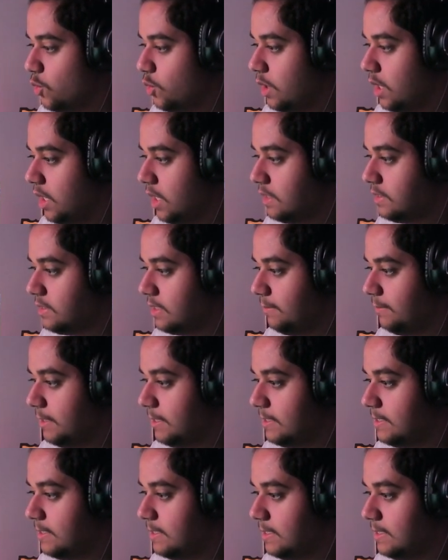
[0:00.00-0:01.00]
لا يا
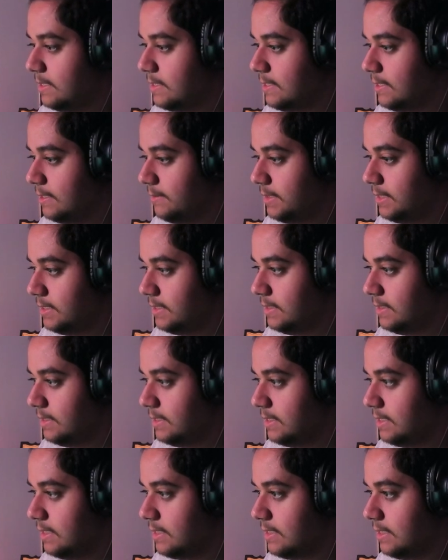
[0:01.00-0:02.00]
سلمان لا يا سلمان
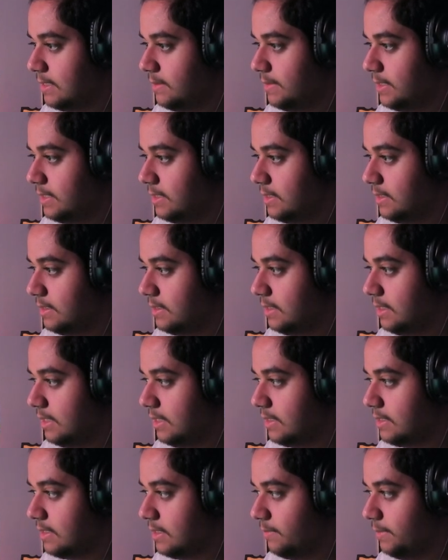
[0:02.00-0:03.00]
لا يا سلمان لا
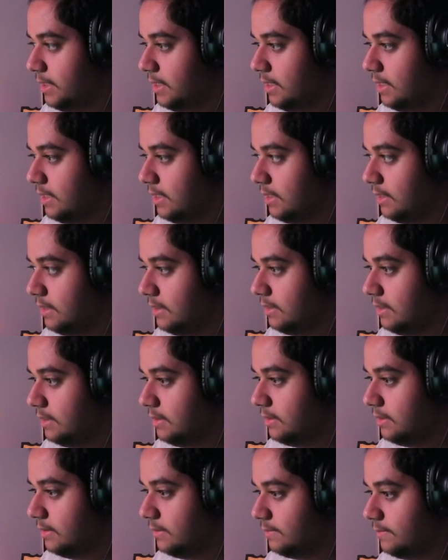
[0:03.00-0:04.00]
يا سلمان
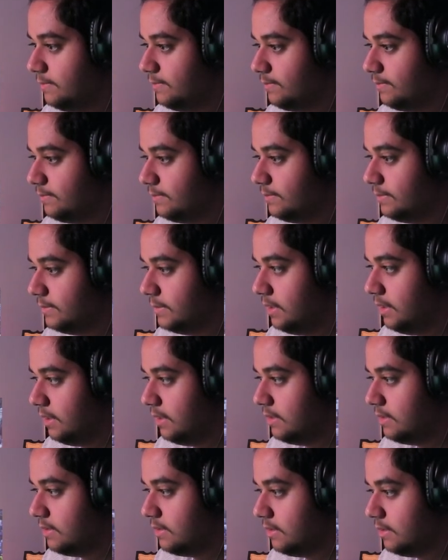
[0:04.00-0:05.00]
الله
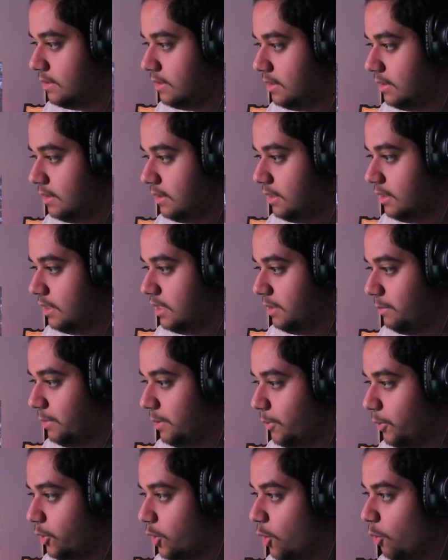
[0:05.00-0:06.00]
يستر ديما
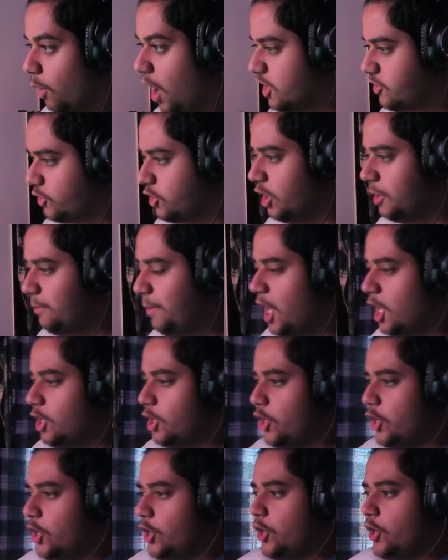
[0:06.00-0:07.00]
بون وحش
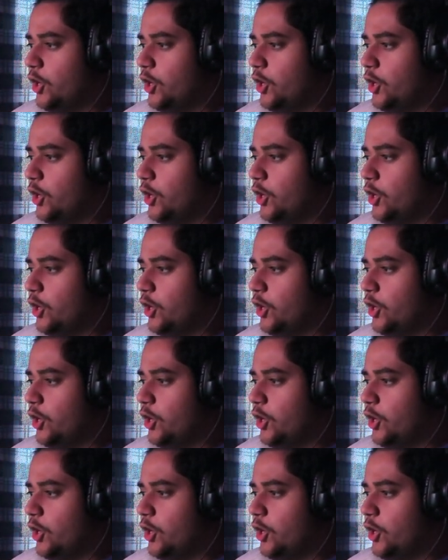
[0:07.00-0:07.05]
كوليبالي